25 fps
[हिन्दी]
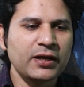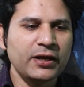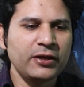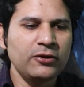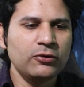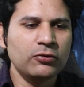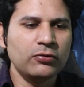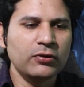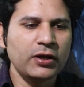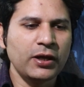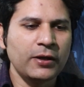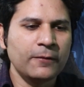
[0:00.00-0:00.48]
रही
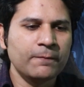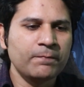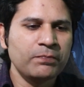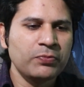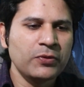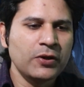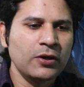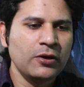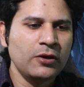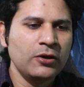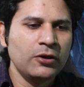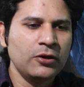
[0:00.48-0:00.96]
होंगी
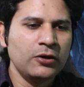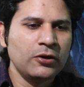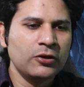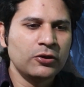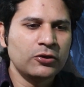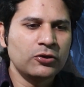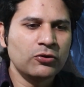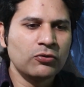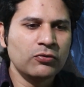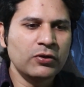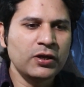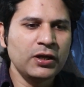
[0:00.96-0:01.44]

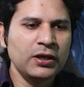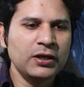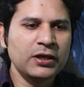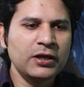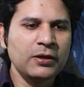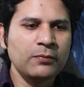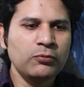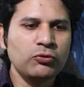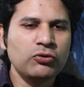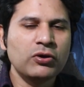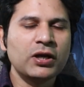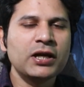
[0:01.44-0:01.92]
क्योंकि
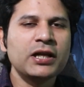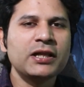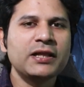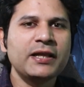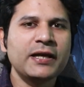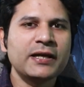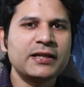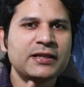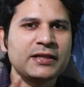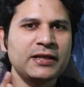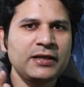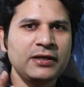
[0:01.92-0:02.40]
इनकी बुआ ने
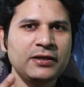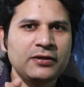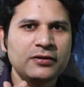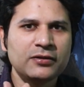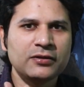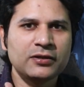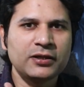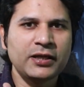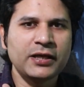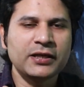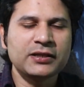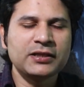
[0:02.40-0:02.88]
देखते
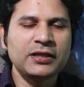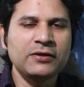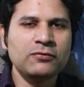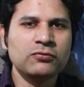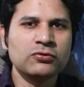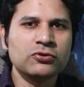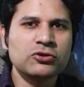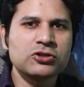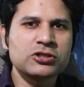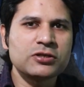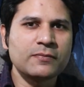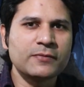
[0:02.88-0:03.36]
ही देखते ही
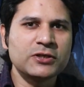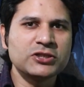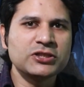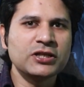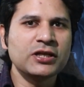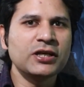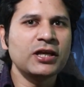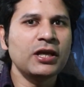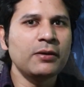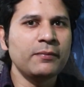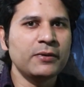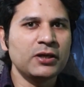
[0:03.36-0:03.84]
उनको समझ
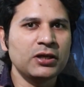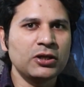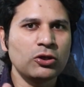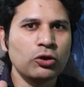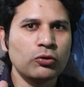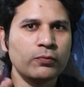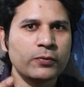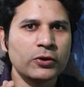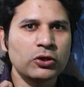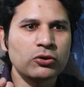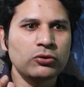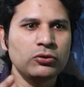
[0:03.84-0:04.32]
गई कि मैं
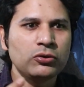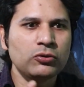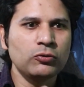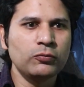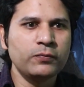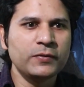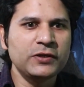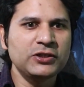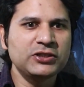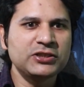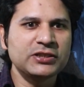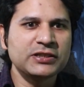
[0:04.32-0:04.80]
इनके ऊपर कोई
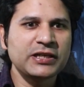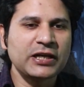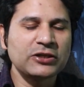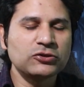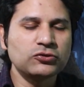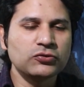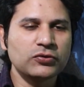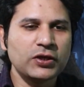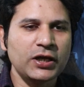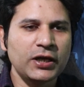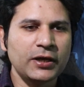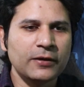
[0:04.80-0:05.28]
ऊपरी चीज़ आ
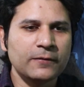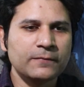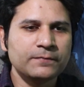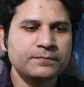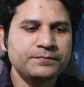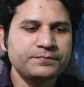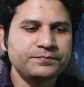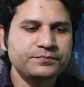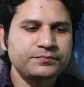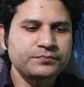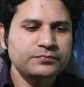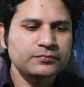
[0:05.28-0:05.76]
चुकी है
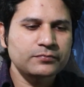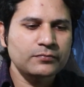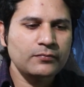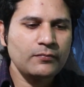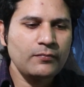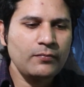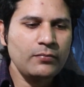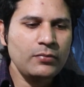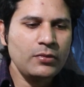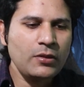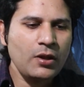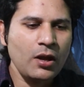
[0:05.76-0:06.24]

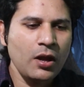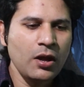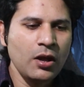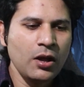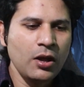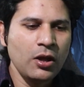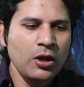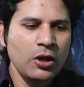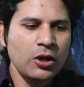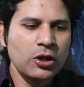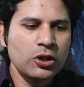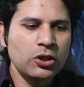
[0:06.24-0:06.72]

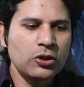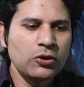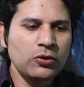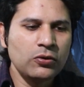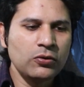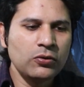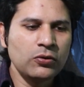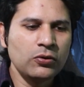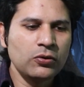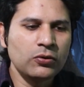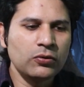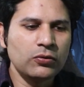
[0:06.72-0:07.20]
तो
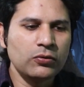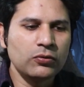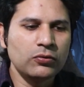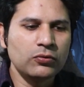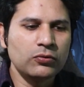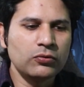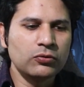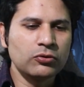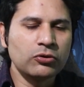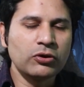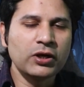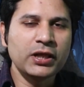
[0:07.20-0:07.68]

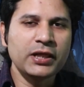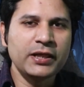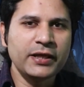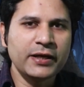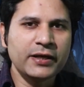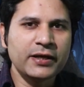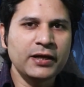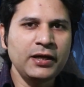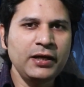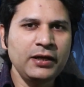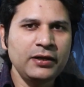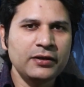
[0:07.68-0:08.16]
उन्होंने
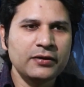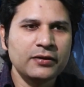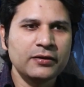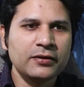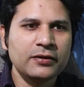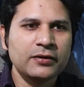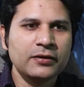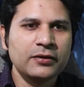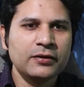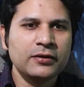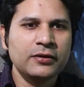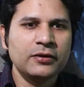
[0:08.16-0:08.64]
देखा
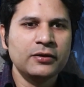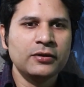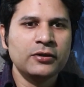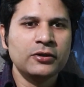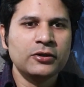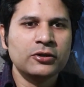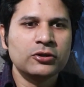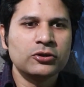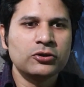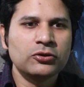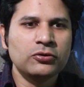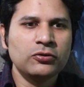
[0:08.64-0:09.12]

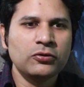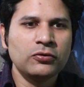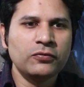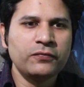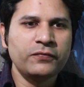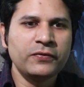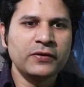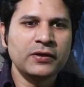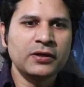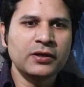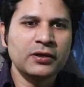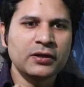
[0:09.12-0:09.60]
तो
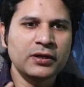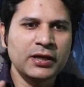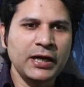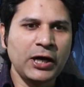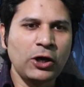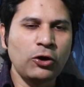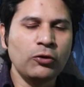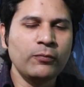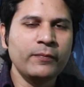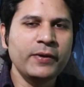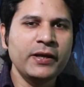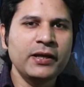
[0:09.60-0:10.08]
फिर
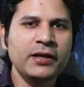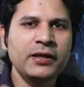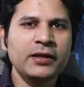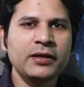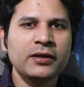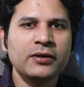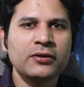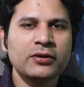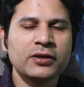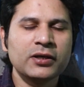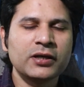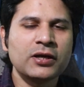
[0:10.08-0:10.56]
गांव में
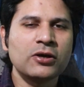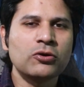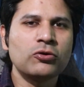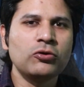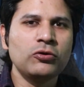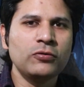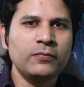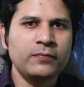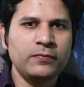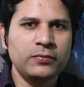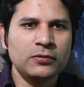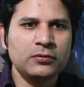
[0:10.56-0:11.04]
ही इनका
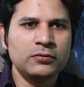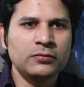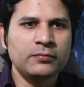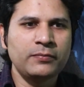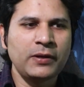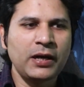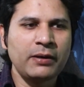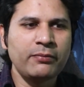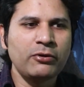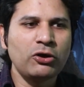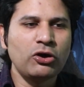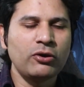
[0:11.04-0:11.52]
कोई
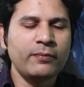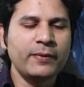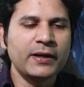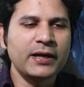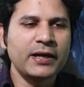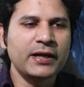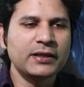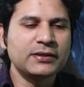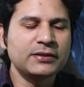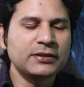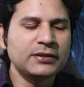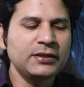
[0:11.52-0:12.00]
बाबा वाबा
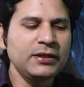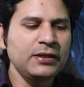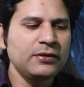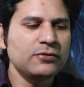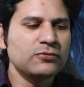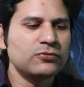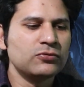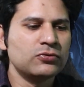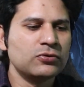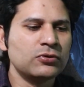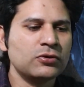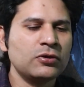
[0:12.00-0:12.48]
रहते थे
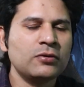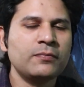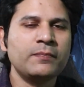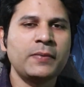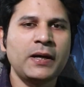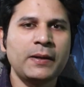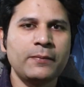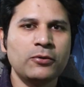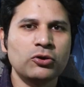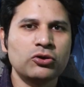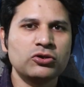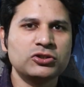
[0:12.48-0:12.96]
उन
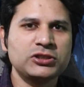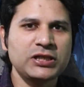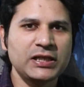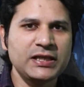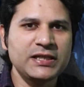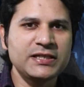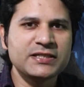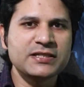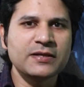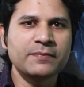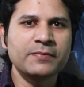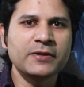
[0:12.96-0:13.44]
बाबा को
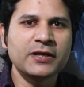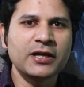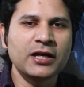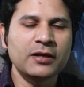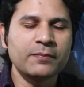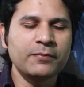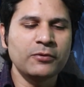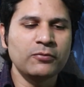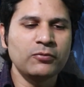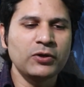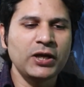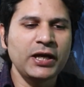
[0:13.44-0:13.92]
जल्दी से अपने
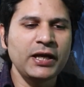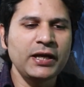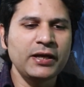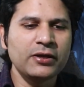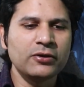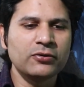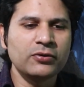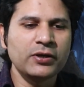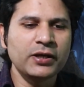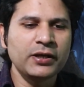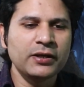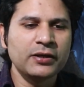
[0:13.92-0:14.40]
घर पे बुलाया
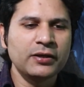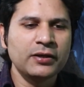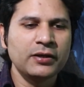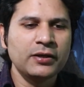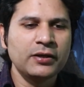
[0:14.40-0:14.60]
इन्होंने